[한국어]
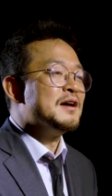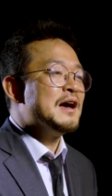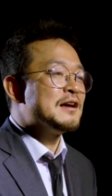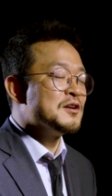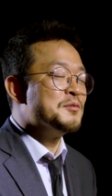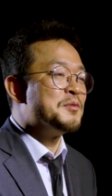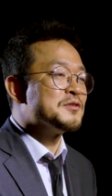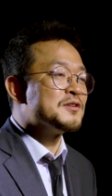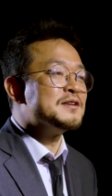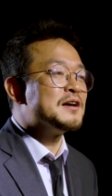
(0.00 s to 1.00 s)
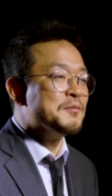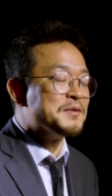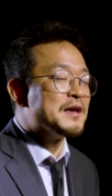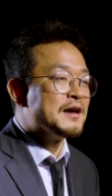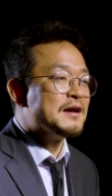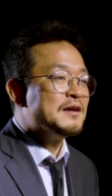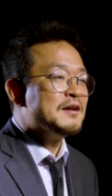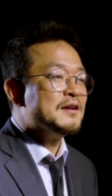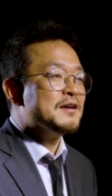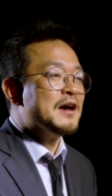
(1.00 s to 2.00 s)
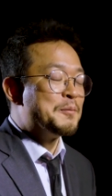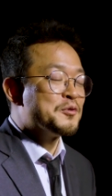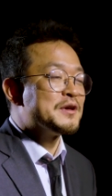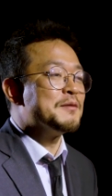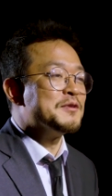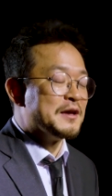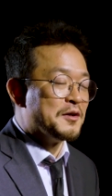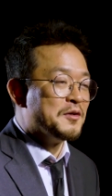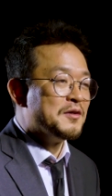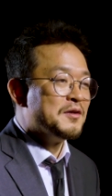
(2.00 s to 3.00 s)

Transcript: 학점은 벌써 지난 겁니다. 앞으로 잘하면 돼요.